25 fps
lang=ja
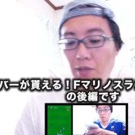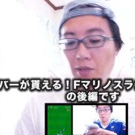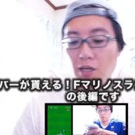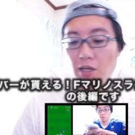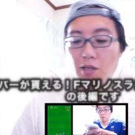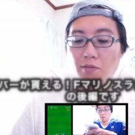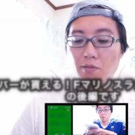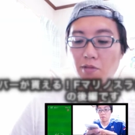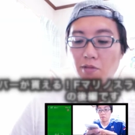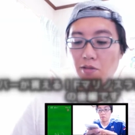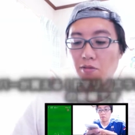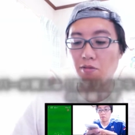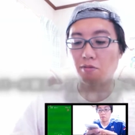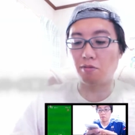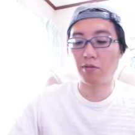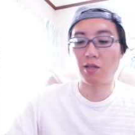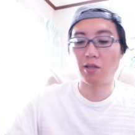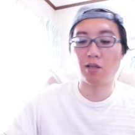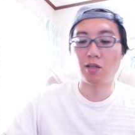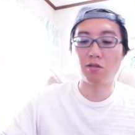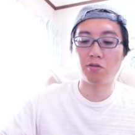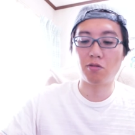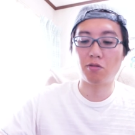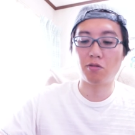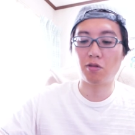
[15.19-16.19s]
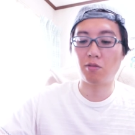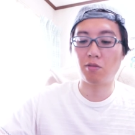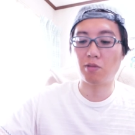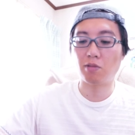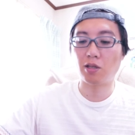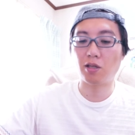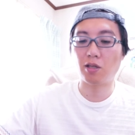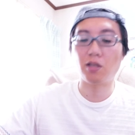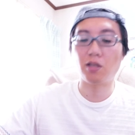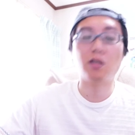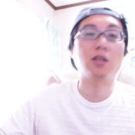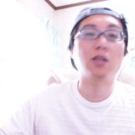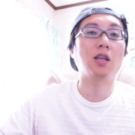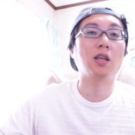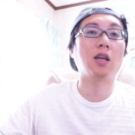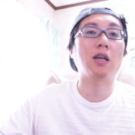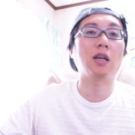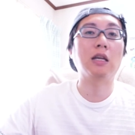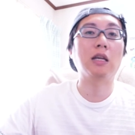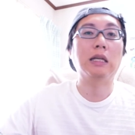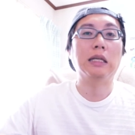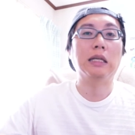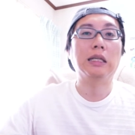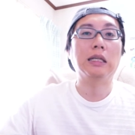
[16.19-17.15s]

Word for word: ありますんでちょっと今ね行って